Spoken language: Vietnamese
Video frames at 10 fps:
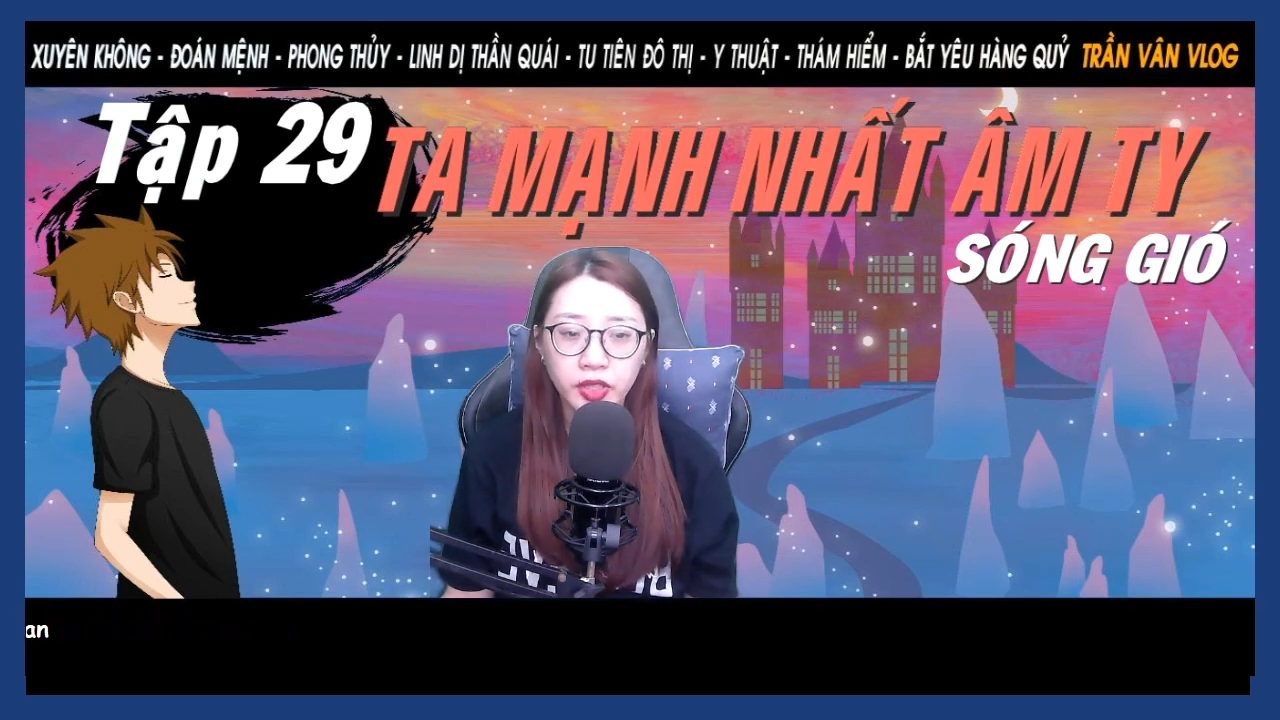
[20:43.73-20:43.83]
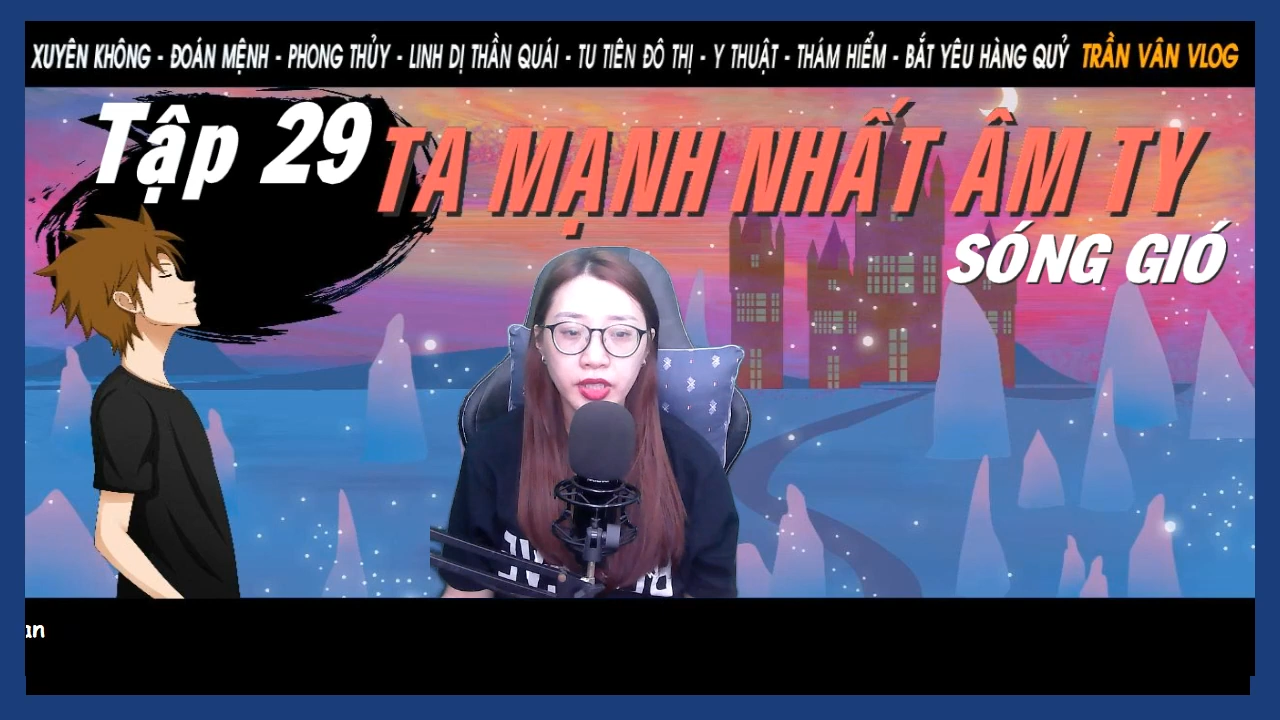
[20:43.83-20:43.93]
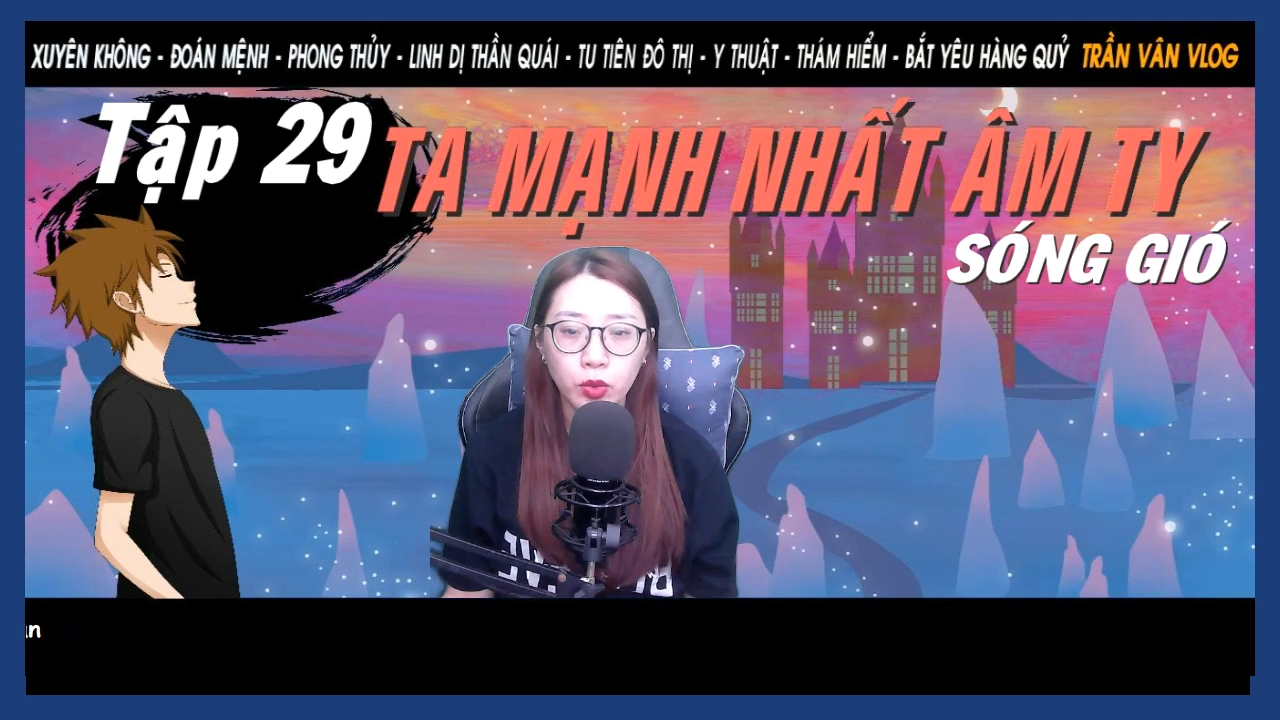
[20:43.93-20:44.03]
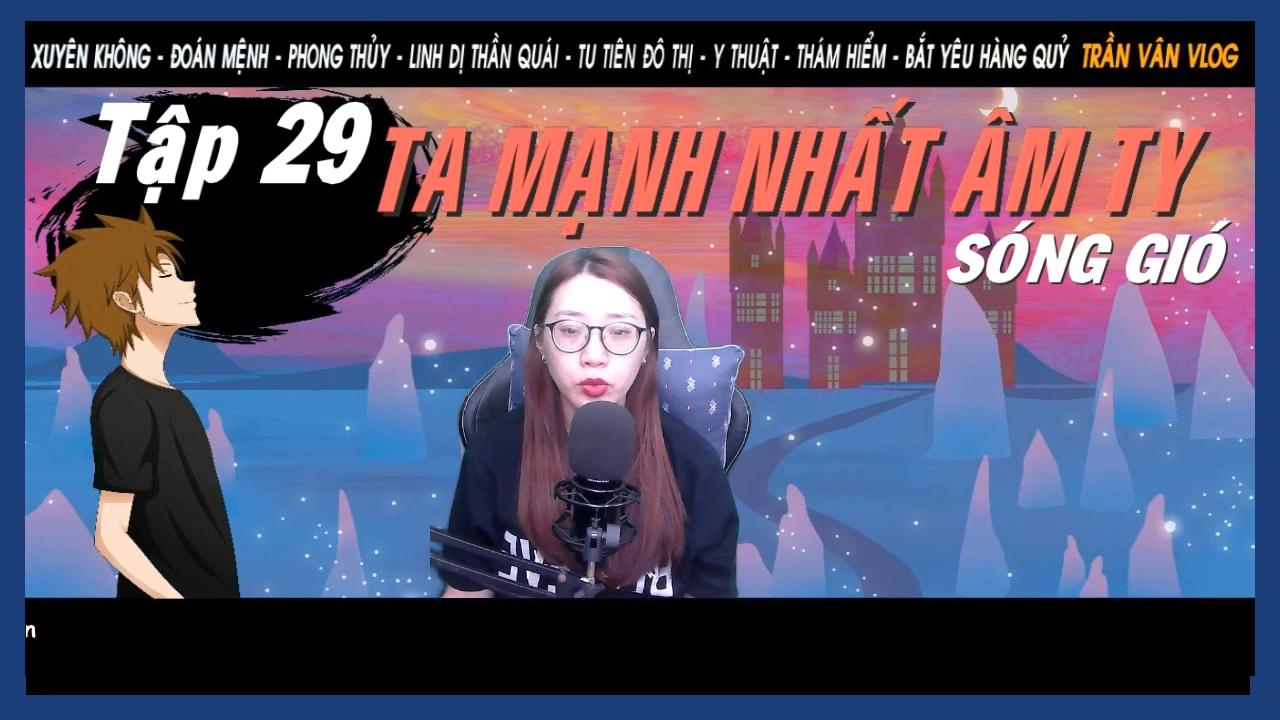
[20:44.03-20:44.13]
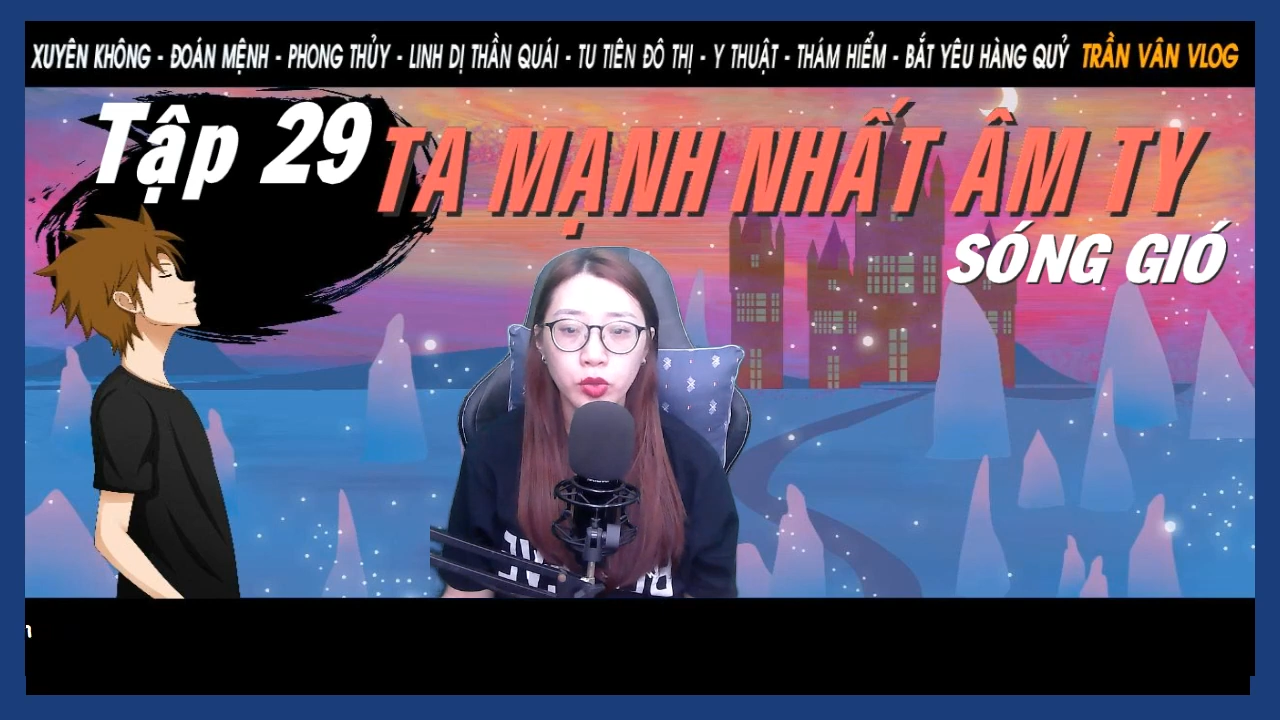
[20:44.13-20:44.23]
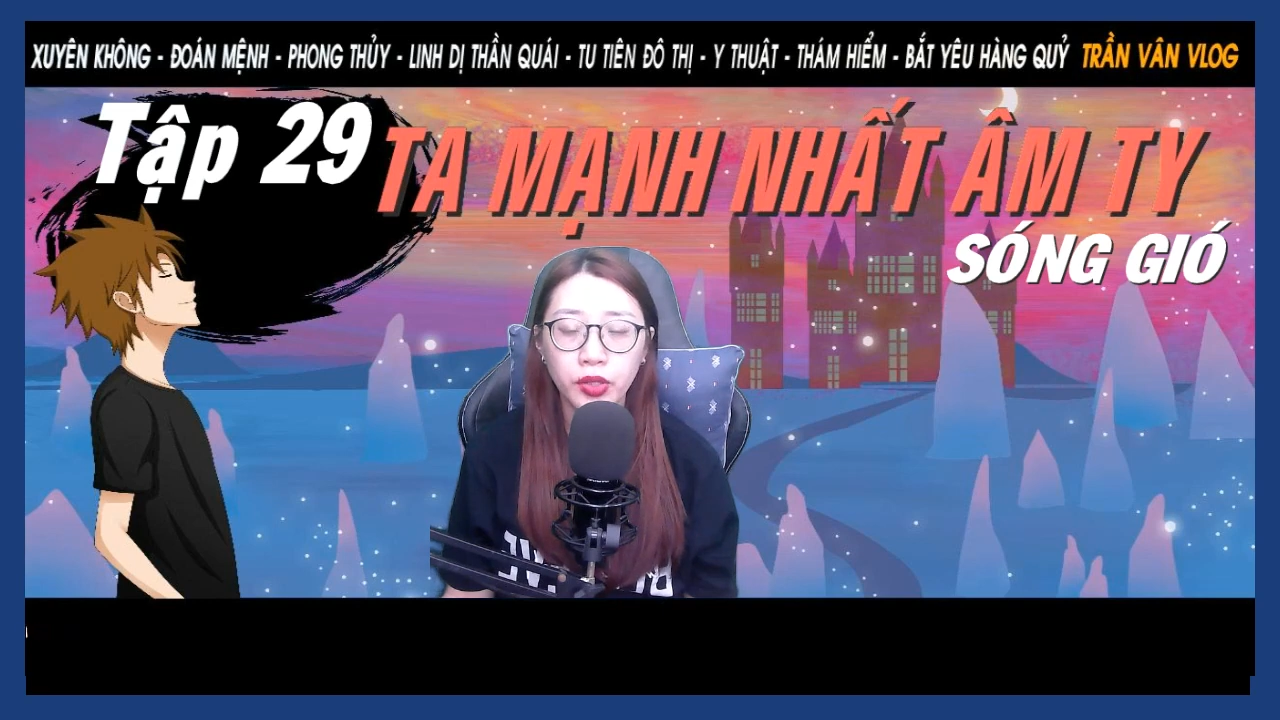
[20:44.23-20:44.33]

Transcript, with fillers: sau tôi